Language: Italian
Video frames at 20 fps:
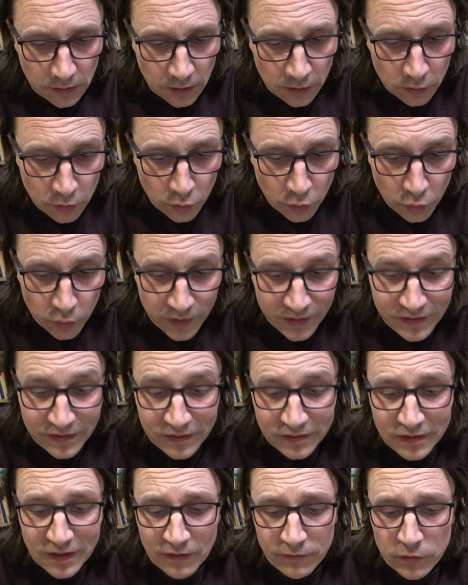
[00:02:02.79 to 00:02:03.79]
Alcune si
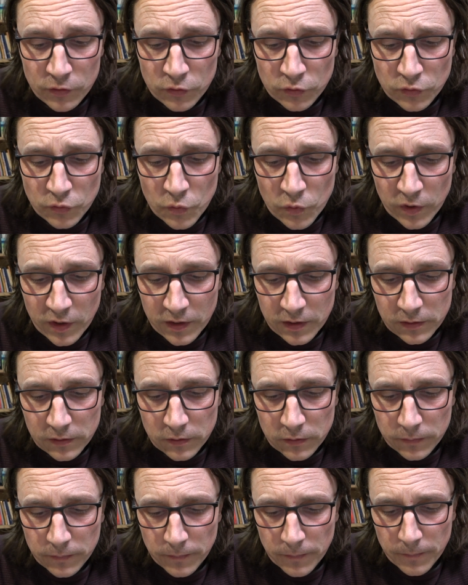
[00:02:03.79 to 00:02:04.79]
stavano
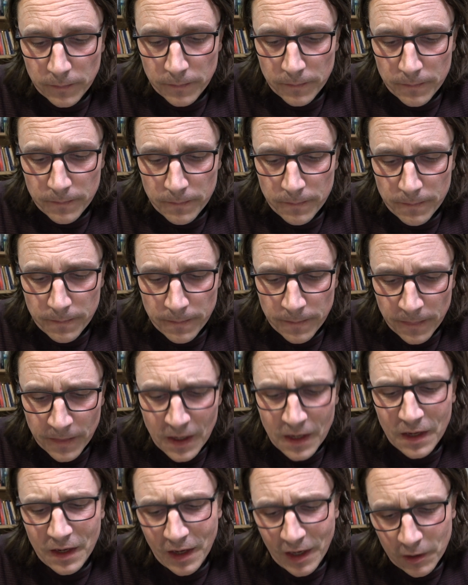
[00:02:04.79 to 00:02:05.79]
scurendo.
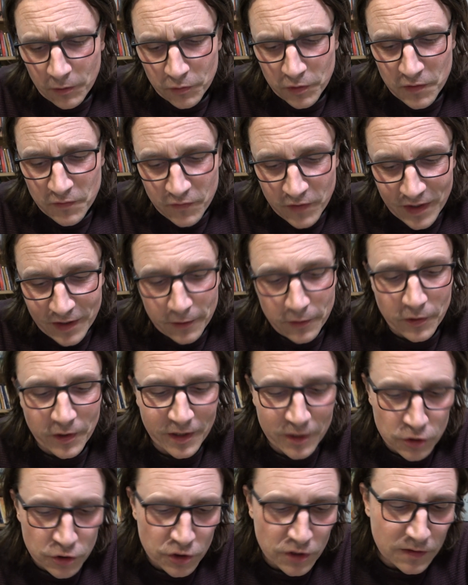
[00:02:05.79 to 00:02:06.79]
Era un inverno
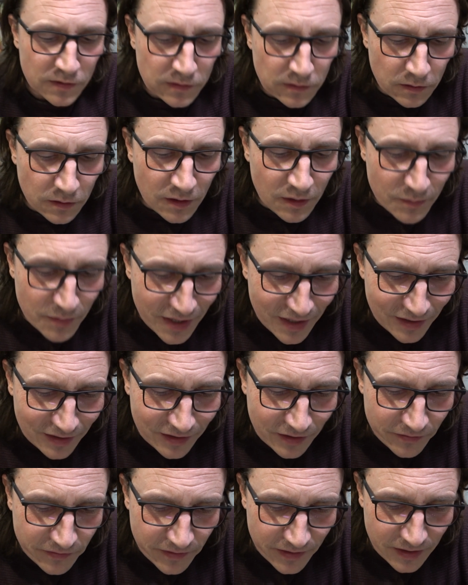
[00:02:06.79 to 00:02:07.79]

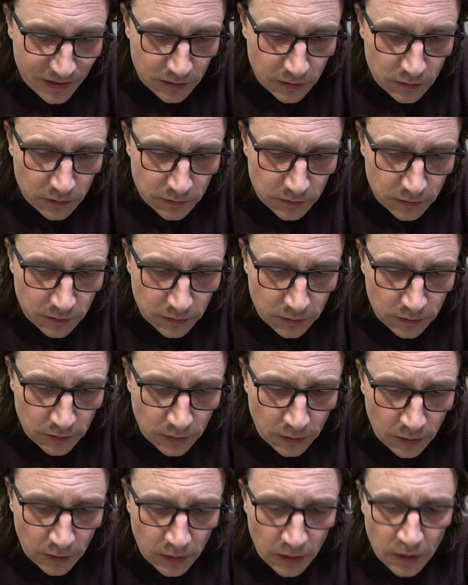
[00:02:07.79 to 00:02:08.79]
eccezionalmente freddo.
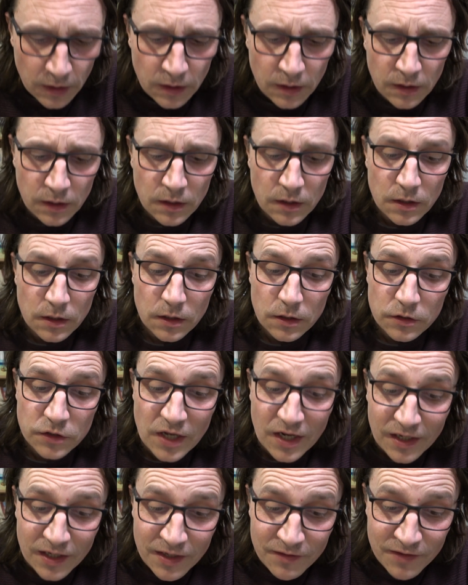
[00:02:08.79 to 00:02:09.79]

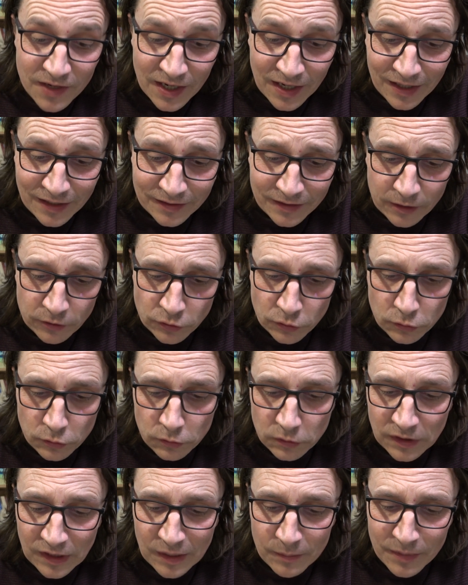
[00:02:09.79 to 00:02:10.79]
C'era neve alta su
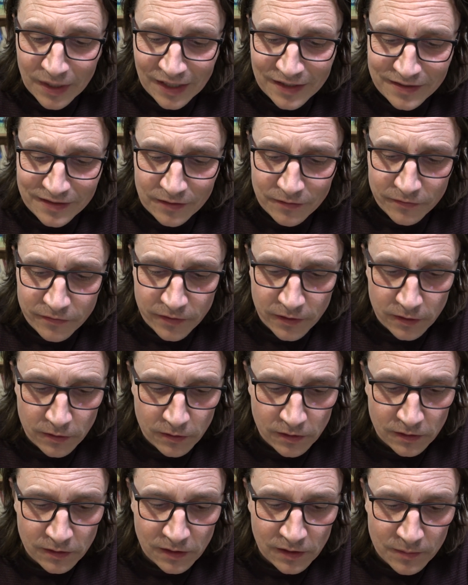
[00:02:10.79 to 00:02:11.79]
tutte le balze
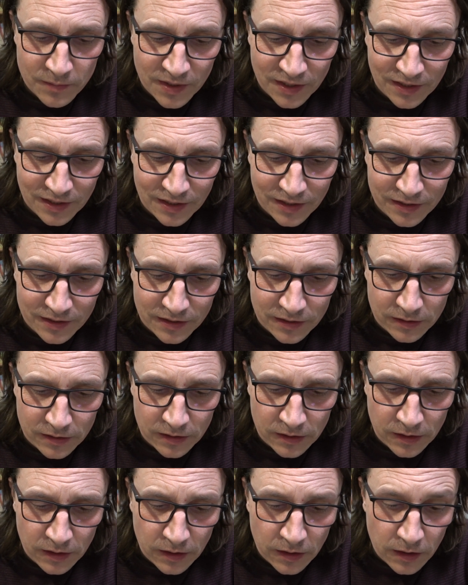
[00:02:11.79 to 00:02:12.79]
inferiori dell'Himalaya
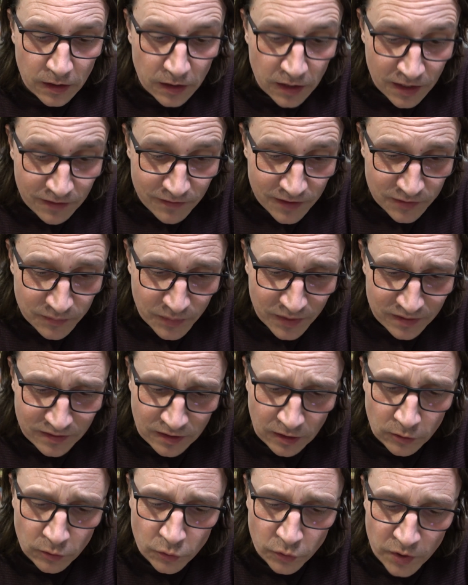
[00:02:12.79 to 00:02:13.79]
Neve
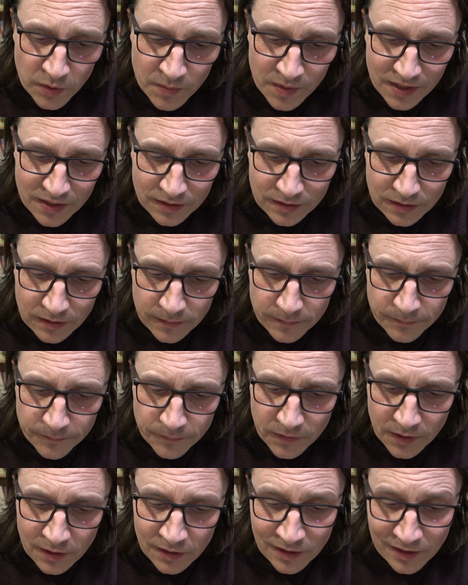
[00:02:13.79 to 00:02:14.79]
spessa alcuni metri,
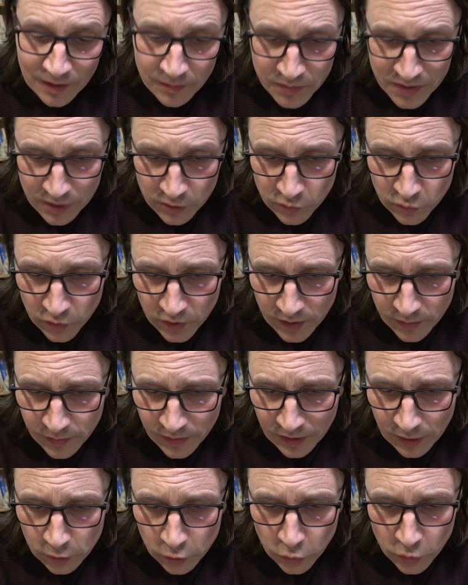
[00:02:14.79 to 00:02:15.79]
e nelle pianure
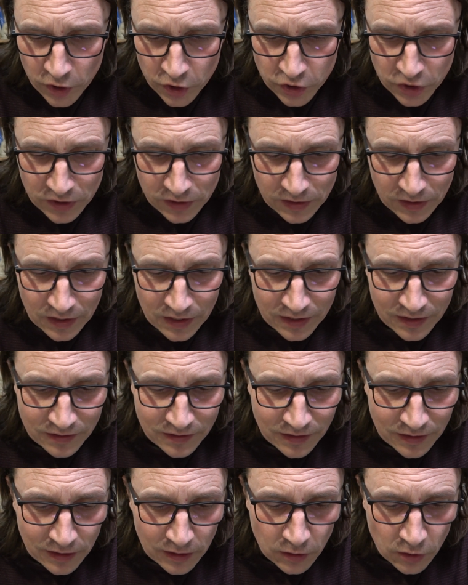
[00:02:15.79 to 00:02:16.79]
per alcune centinaia
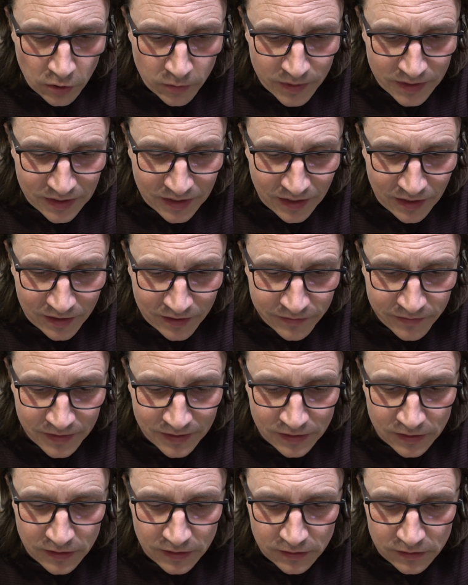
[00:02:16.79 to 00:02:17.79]
di chilometri era
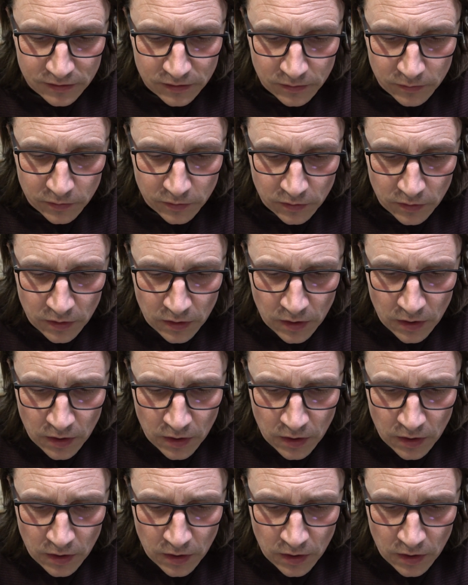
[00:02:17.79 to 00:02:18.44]
freddissimo.